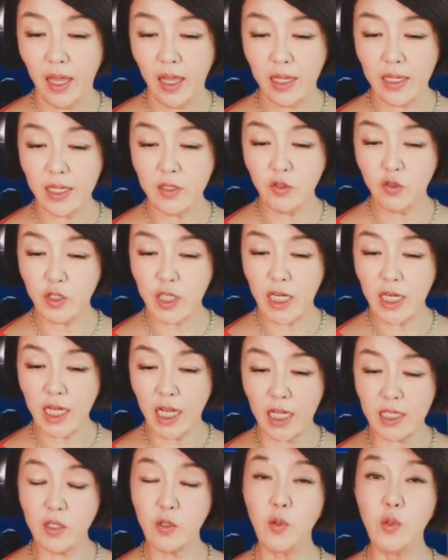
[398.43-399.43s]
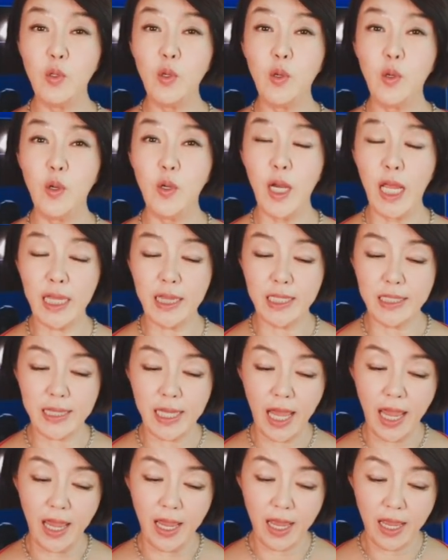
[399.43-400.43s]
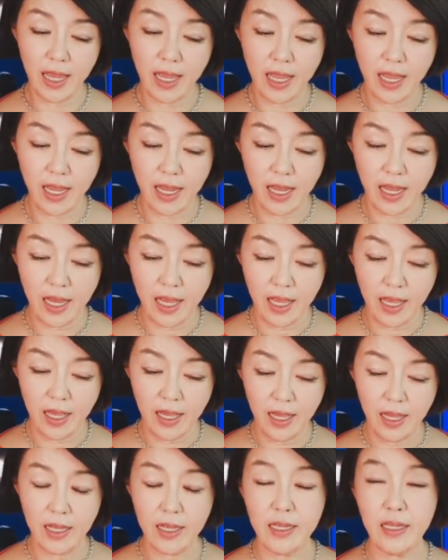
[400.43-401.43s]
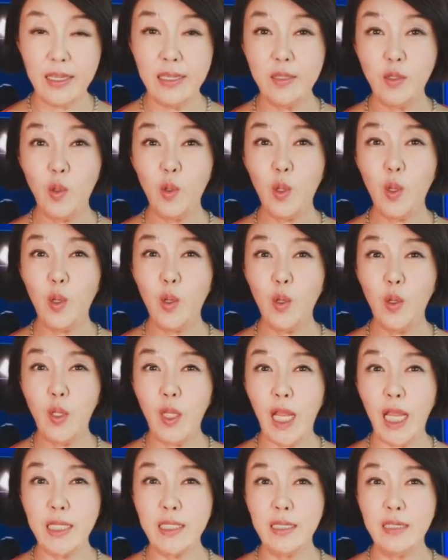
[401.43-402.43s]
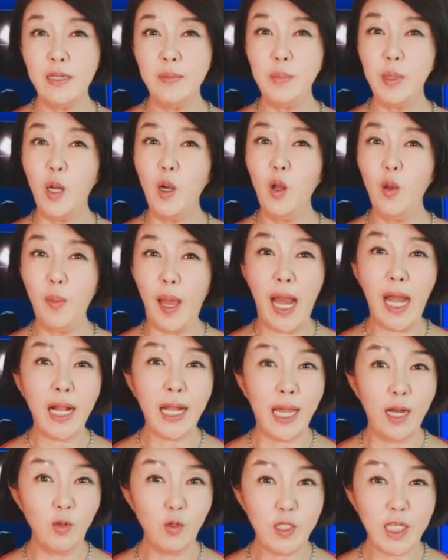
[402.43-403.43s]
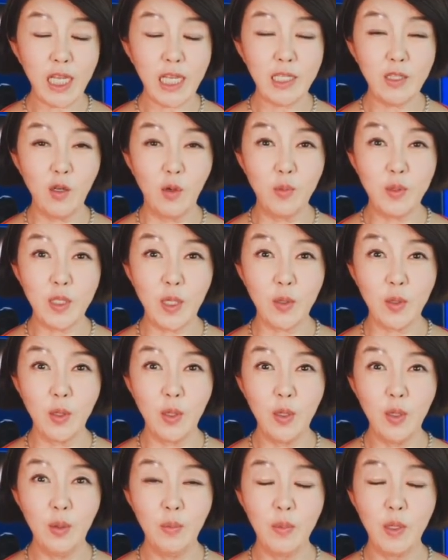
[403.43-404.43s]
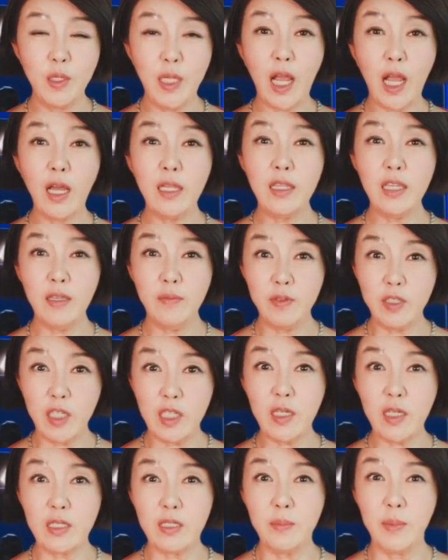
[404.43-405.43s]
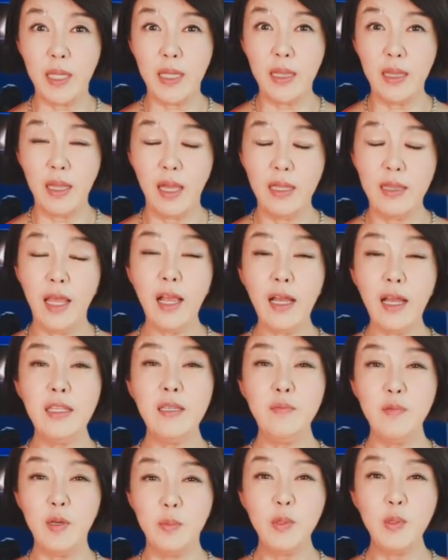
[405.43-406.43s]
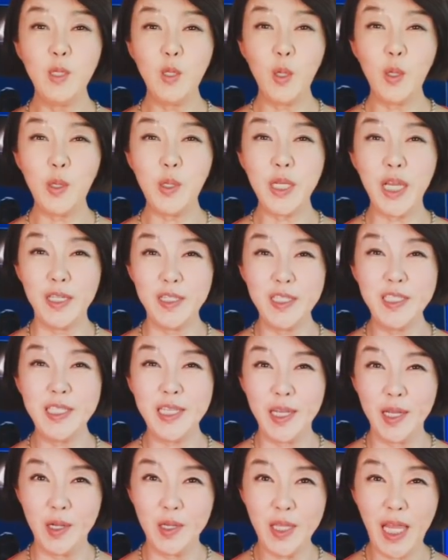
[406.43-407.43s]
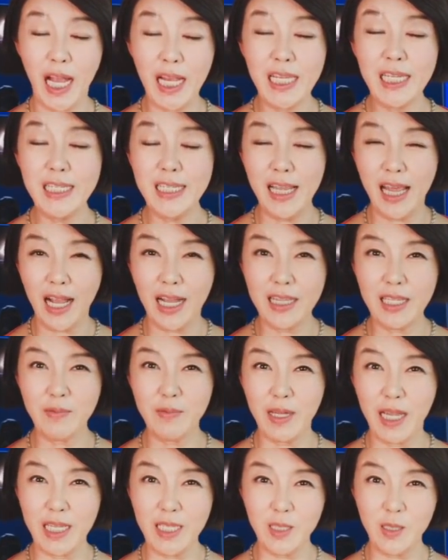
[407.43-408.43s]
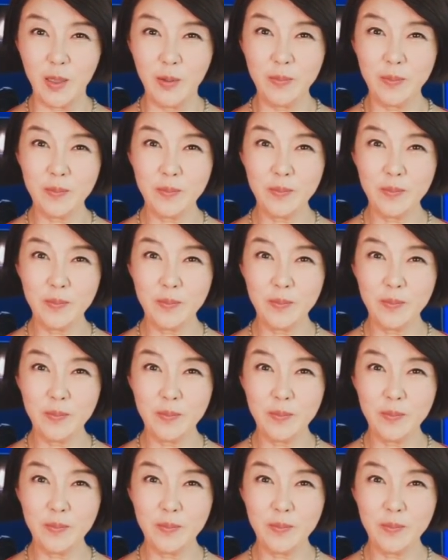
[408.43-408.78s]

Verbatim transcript: 이 주제를 가지고 토론을 했는데 이 토론에서는 별로 말 가로채기도 없었고 뭐 네거티브는 있었지만 네거티브 없는 토론이 어딨어요. 당연히 네거티브가 있죠.